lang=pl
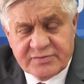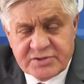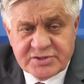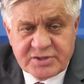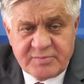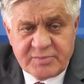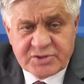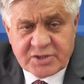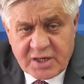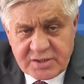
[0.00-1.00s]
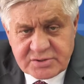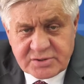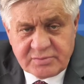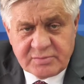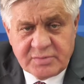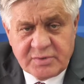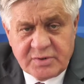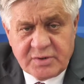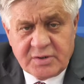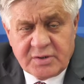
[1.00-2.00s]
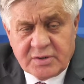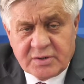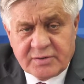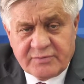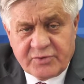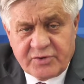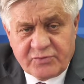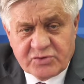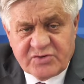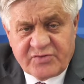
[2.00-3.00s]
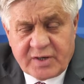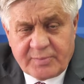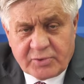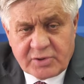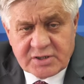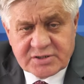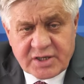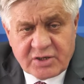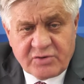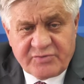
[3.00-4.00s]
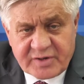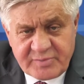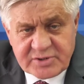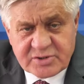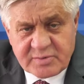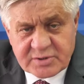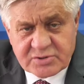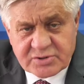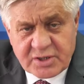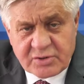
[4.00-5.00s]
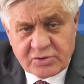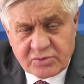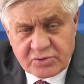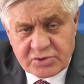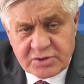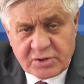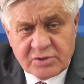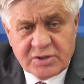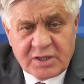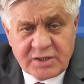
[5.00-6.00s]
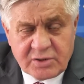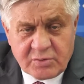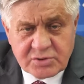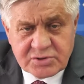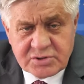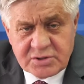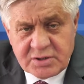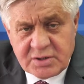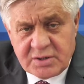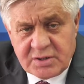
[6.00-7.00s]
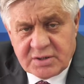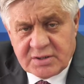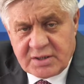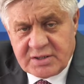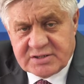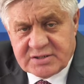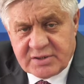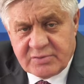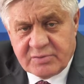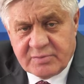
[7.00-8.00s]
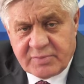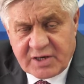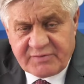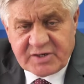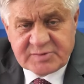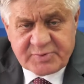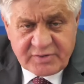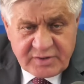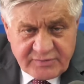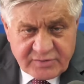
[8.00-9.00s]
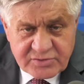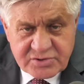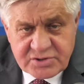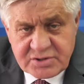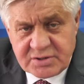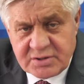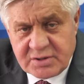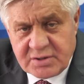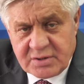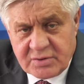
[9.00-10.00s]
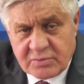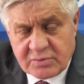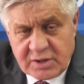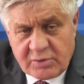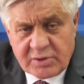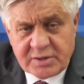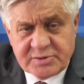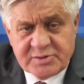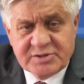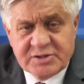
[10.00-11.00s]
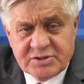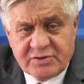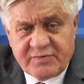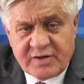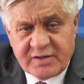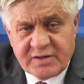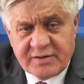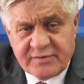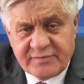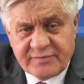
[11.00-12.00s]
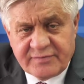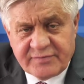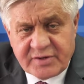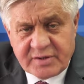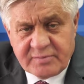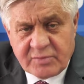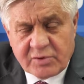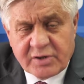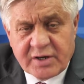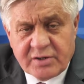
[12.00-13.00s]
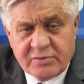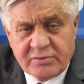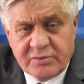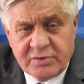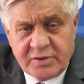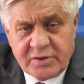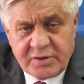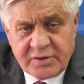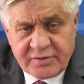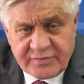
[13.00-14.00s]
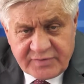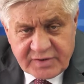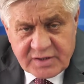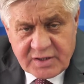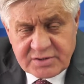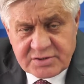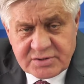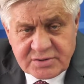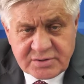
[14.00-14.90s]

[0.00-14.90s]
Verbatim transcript: wszystkim mieszkańcom województwa podlaskiego, warmińsko-mazurskiego, którzy oddali głos na listę Prawa i Sprawiedliwości. Udało nam się zdecydowanie w tym okręgu wygrać,